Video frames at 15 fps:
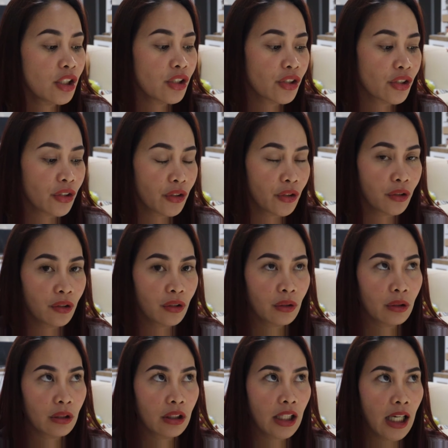So,
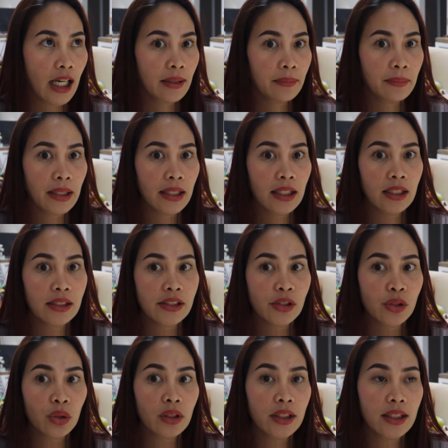ang mga
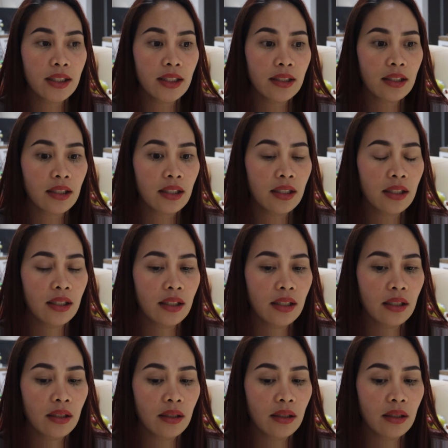store diri,